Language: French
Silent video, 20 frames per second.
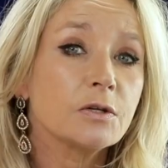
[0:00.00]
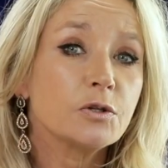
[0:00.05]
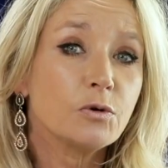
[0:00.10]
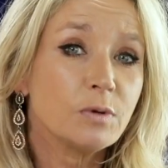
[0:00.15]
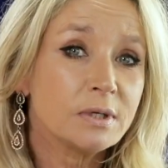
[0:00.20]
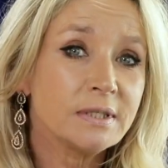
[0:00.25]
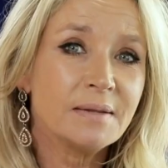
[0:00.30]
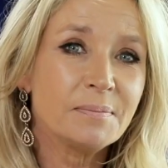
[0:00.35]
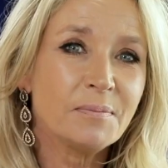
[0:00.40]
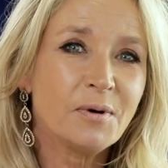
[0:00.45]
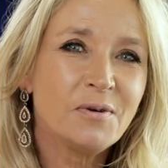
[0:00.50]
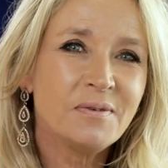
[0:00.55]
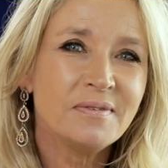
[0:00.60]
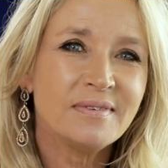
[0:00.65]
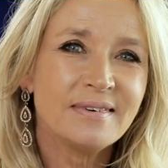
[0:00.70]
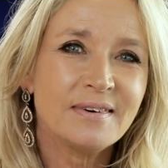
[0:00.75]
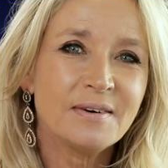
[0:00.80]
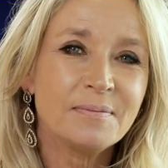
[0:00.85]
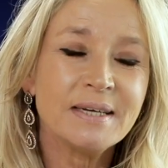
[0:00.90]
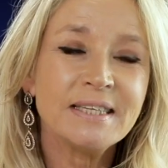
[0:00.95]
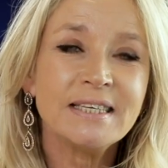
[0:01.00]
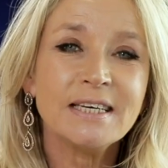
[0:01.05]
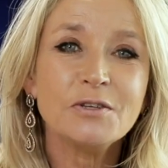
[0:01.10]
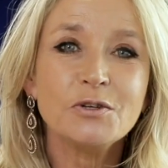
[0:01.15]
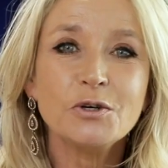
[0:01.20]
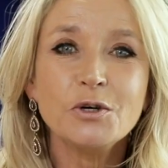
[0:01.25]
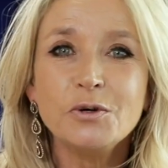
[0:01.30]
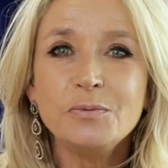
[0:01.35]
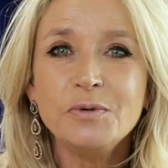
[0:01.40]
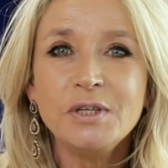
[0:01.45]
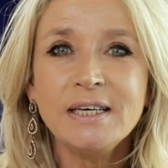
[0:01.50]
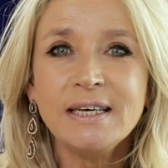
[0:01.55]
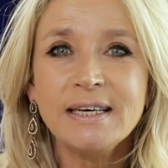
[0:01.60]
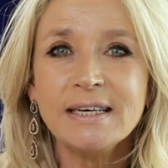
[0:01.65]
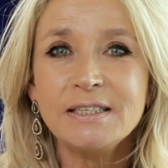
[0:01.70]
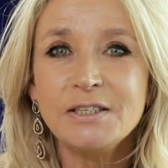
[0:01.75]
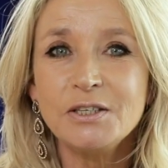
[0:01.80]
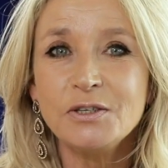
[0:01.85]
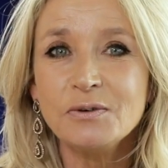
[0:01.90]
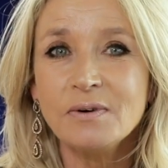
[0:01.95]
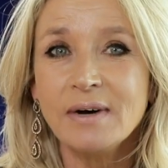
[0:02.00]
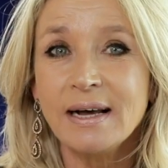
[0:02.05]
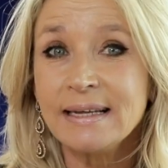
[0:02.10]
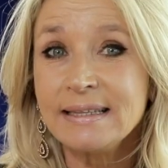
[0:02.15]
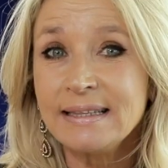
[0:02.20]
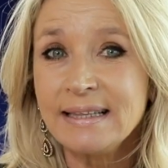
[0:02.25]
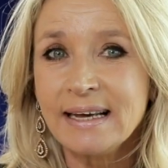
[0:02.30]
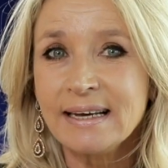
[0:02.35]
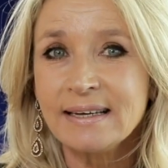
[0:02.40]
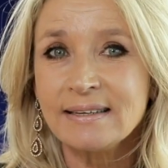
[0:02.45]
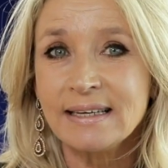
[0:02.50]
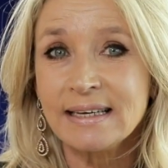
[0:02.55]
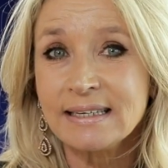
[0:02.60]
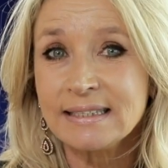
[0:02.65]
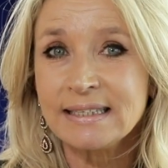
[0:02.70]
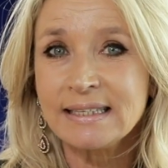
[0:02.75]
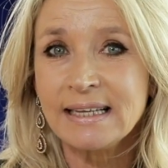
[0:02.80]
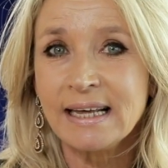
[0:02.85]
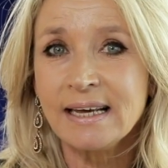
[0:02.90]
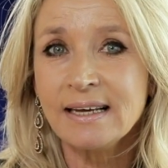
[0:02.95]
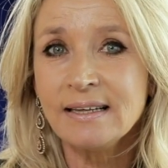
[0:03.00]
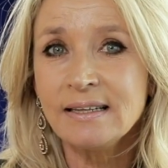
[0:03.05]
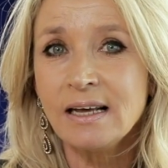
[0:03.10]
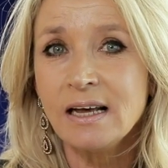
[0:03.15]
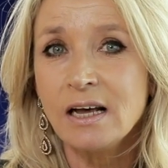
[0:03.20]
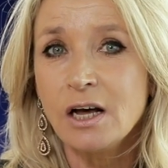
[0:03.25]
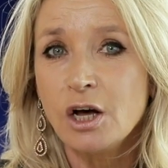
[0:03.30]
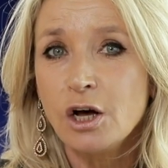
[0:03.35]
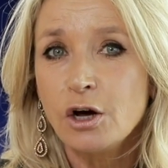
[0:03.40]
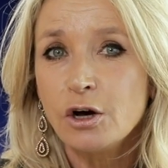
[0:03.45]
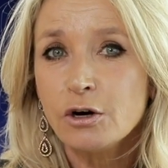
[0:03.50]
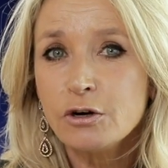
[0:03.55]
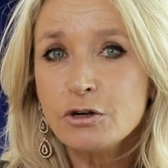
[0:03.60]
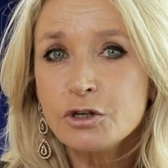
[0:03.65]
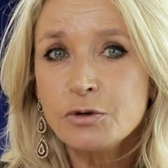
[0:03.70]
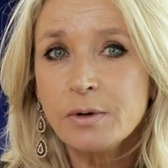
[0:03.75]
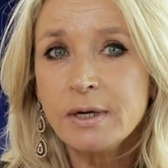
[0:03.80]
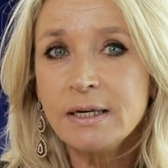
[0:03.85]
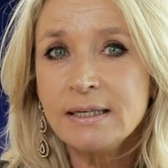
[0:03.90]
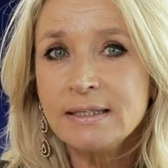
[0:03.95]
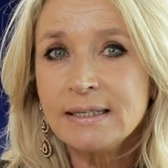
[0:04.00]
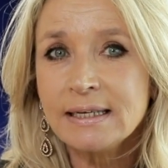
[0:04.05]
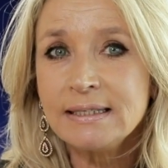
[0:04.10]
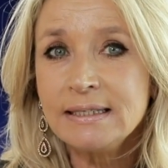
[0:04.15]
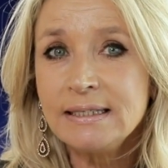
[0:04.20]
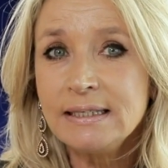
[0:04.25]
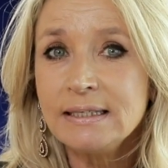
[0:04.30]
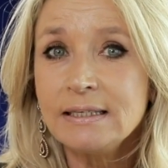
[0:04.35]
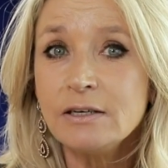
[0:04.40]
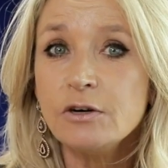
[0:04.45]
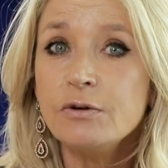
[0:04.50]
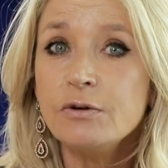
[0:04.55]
Troisièmement, en matière de communication interne et externe, rejoindre les assises